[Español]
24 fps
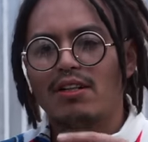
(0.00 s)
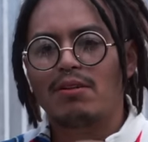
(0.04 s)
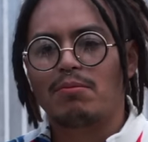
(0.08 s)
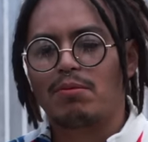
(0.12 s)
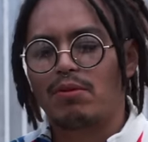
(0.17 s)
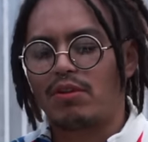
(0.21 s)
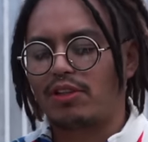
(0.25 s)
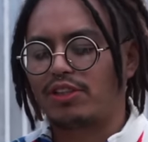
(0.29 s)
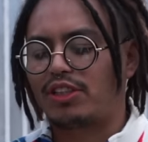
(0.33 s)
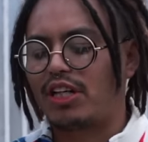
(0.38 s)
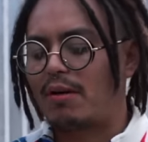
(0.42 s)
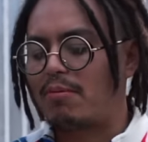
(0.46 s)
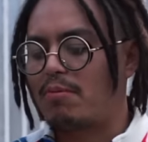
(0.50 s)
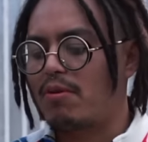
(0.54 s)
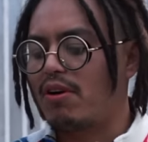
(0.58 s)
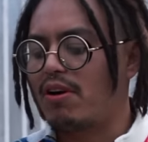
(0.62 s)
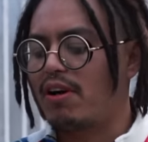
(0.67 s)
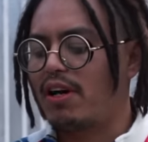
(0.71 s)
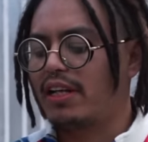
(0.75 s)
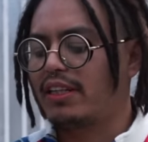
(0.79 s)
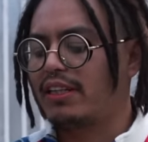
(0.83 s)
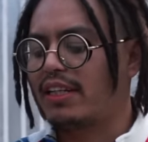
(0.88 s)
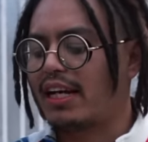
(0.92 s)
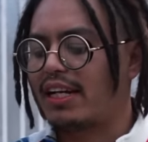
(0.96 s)
Puro
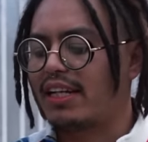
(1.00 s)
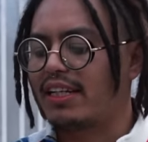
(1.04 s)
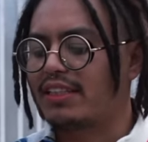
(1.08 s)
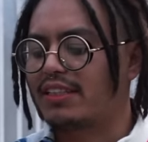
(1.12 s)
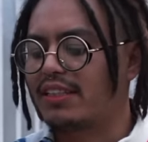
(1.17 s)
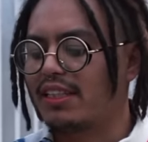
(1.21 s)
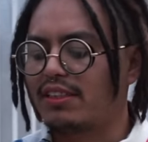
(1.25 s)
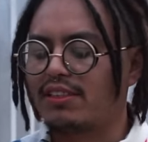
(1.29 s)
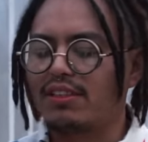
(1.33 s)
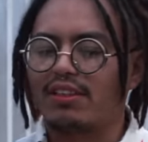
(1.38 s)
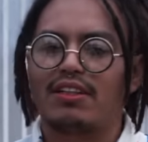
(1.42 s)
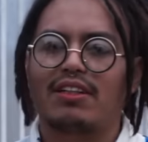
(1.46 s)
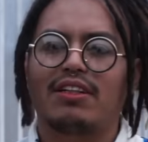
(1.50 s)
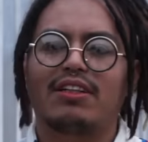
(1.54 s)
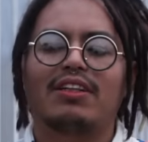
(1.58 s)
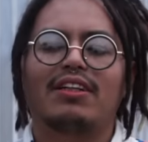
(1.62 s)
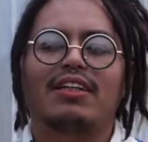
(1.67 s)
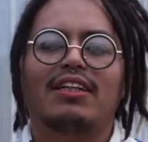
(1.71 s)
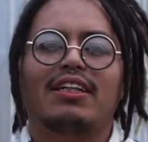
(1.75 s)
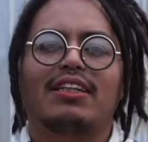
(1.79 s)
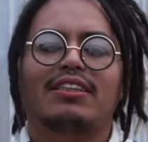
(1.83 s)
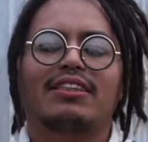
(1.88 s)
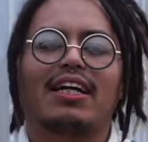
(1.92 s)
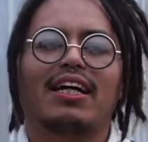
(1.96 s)
chamoy, tajincito,
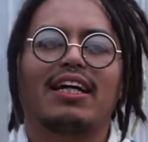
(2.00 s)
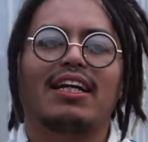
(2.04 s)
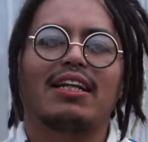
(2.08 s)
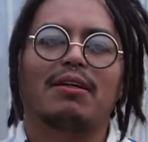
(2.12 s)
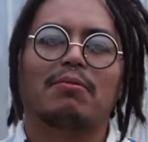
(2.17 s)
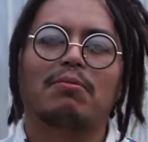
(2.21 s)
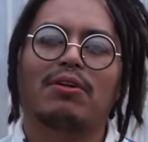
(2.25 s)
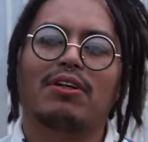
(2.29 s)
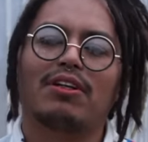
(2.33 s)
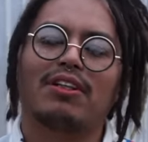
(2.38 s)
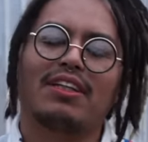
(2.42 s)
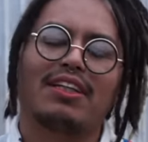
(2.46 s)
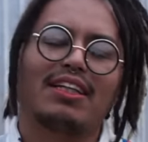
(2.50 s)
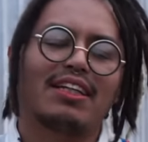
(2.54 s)
sal y limón.